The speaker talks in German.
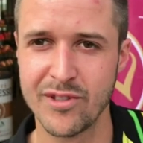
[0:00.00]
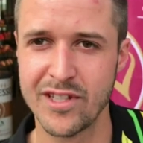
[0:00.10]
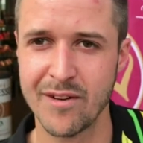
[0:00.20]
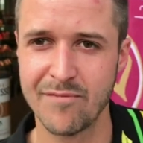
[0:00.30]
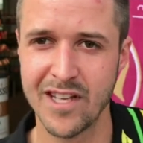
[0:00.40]
die ich
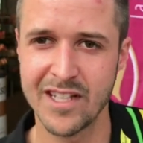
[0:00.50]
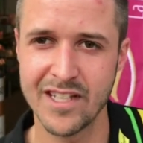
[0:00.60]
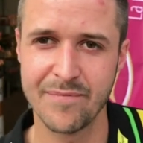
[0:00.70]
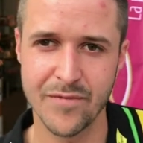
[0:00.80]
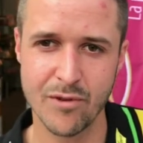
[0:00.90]
hier
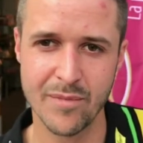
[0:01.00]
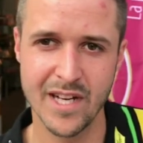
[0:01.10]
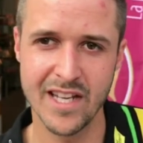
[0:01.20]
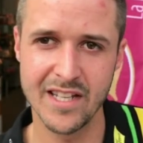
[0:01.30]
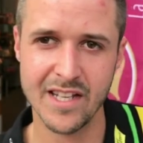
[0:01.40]
pflege, die
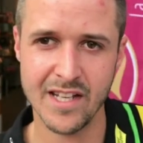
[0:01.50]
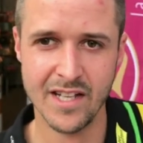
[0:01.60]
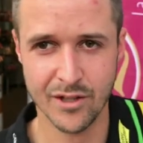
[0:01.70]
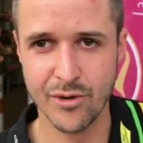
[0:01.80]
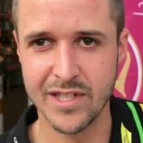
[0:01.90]
wir haben.
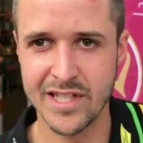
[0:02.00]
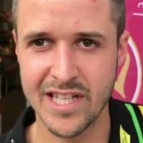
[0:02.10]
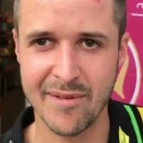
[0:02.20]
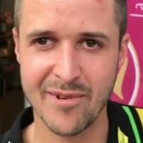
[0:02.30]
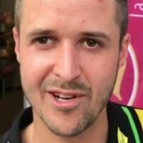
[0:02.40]
Gute
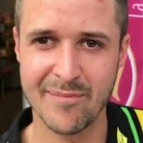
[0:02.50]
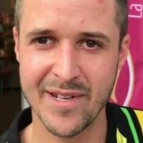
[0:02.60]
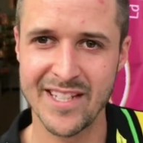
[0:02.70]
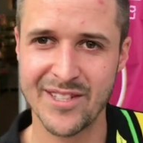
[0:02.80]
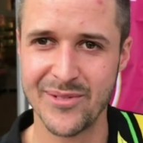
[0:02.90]

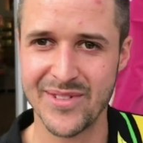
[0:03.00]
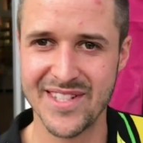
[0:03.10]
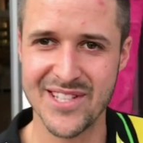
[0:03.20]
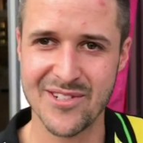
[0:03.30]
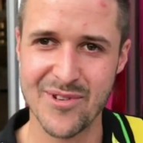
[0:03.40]
Zusammenarbeit und
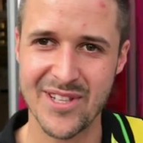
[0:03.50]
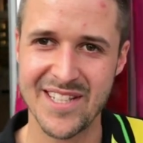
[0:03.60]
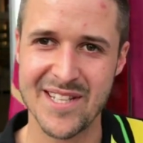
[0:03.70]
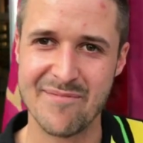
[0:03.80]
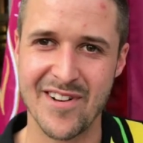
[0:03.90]
es ist
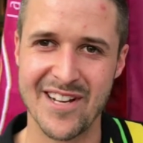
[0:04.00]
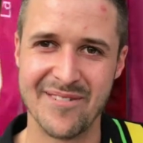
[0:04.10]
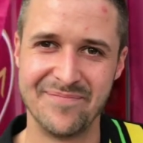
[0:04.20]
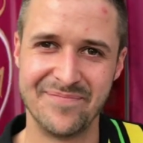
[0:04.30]
wirklich zu empfehlen.